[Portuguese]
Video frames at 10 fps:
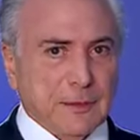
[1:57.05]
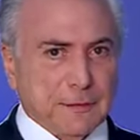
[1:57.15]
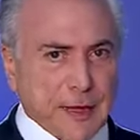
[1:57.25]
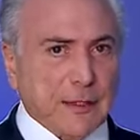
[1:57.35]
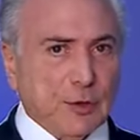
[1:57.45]

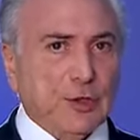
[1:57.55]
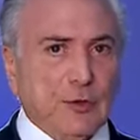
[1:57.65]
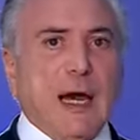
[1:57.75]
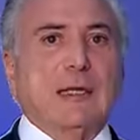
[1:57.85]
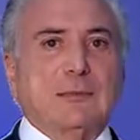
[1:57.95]
Vai
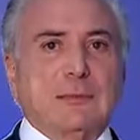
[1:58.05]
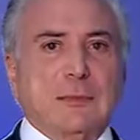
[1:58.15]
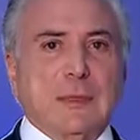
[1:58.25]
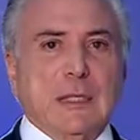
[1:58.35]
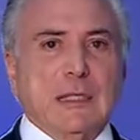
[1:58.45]
continuar.
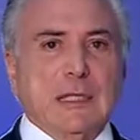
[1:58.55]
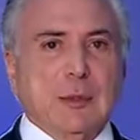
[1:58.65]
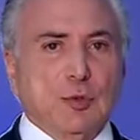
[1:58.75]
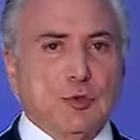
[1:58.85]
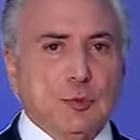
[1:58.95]

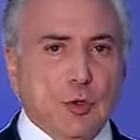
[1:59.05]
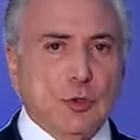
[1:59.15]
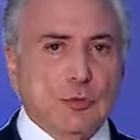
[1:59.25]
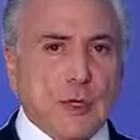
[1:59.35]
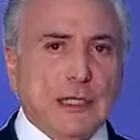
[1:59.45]
Temos
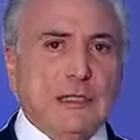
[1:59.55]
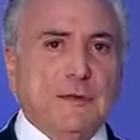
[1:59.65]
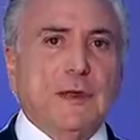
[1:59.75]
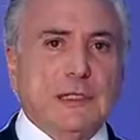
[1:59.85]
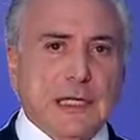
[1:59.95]
muito
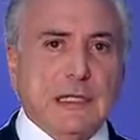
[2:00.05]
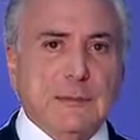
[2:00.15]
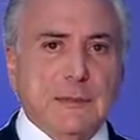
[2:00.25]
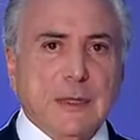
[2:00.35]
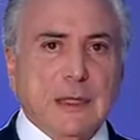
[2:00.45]
ainda a
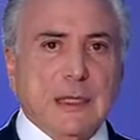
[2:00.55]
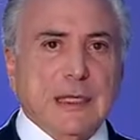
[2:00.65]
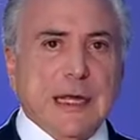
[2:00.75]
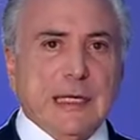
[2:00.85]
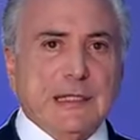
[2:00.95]
fazer
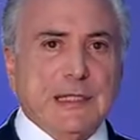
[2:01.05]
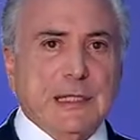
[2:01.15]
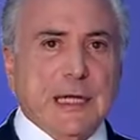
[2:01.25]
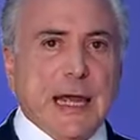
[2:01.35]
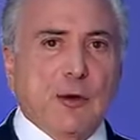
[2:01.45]
e
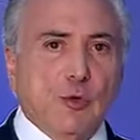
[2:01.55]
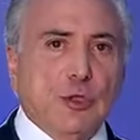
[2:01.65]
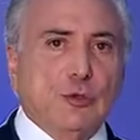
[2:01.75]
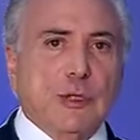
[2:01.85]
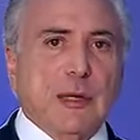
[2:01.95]
esse é o
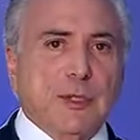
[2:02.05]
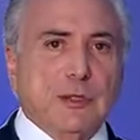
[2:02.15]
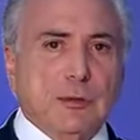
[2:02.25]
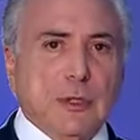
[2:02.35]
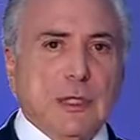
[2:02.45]
único
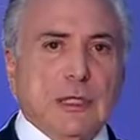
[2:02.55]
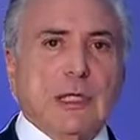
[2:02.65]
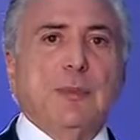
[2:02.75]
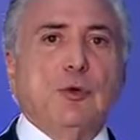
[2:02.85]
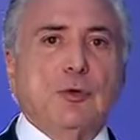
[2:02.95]
caminho
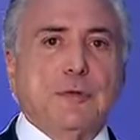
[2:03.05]
que meu